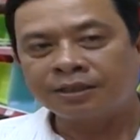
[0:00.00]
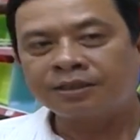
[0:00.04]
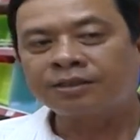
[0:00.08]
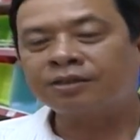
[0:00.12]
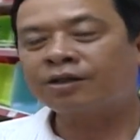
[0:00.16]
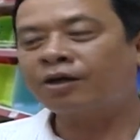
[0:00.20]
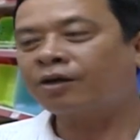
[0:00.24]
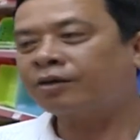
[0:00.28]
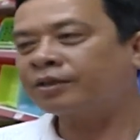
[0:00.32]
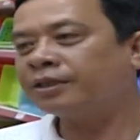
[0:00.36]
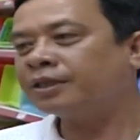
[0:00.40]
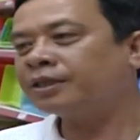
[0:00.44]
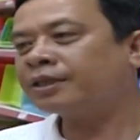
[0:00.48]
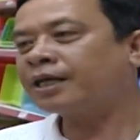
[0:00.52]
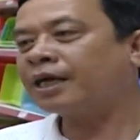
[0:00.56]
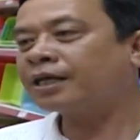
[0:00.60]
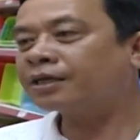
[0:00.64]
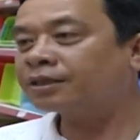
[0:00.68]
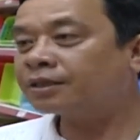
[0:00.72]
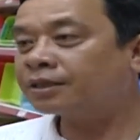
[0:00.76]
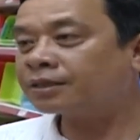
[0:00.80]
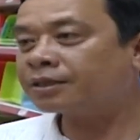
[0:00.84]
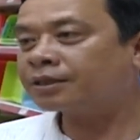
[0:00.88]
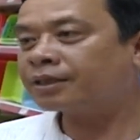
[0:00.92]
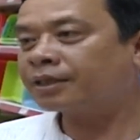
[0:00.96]
so với
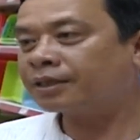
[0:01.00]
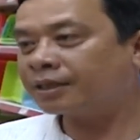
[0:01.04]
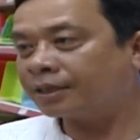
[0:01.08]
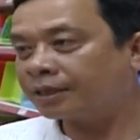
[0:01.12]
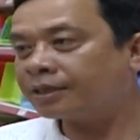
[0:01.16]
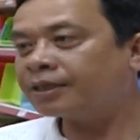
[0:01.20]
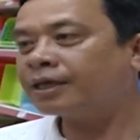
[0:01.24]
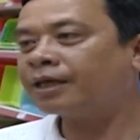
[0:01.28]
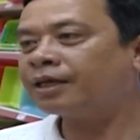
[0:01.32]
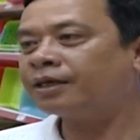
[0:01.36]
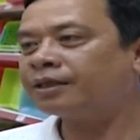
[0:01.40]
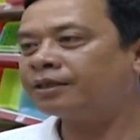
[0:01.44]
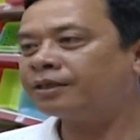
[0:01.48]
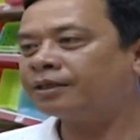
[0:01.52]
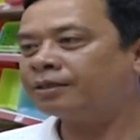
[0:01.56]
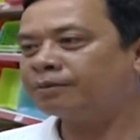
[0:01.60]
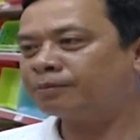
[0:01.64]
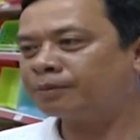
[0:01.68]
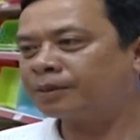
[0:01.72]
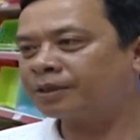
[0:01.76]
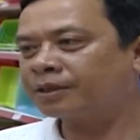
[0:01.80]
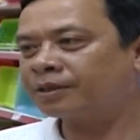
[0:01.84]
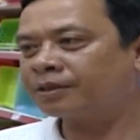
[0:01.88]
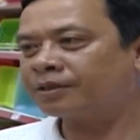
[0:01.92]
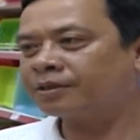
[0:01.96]
các nước trên thế giới thì
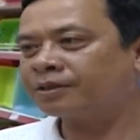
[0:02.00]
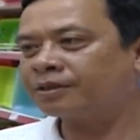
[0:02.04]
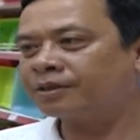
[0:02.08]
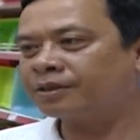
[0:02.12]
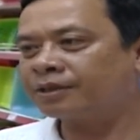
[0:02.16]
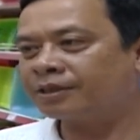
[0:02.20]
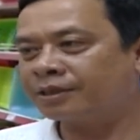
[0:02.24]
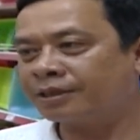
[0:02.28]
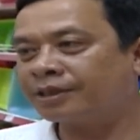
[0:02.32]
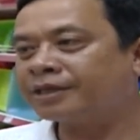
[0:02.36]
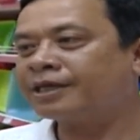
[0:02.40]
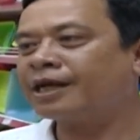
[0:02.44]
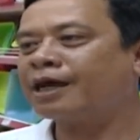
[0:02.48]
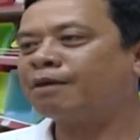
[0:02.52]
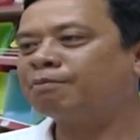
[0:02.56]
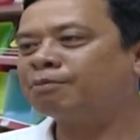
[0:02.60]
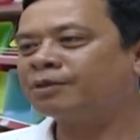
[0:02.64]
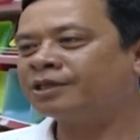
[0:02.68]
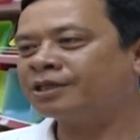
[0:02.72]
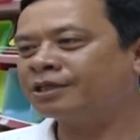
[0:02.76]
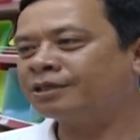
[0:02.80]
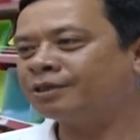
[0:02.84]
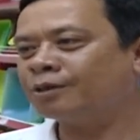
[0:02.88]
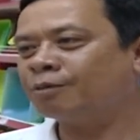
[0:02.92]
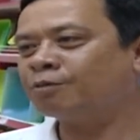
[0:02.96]
mình người Việt Nam
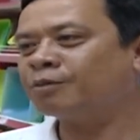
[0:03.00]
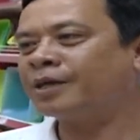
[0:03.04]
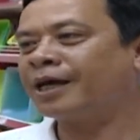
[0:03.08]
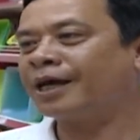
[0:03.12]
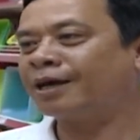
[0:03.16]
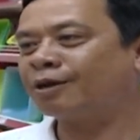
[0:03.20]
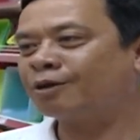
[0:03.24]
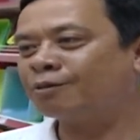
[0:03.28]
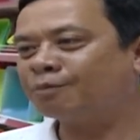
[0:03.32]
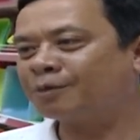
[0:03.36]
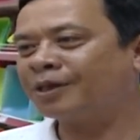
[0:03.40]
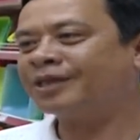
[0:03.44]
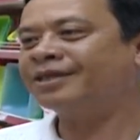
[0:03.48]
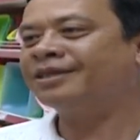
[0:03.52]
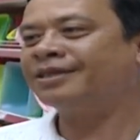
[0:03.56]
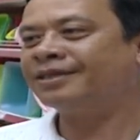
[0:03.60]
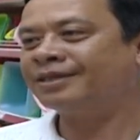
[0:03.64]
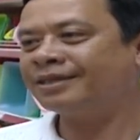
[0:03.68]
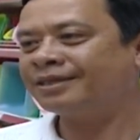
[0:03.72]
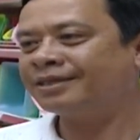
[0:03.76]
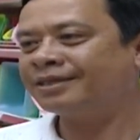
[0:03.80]
mình sử dụng hàng của mình.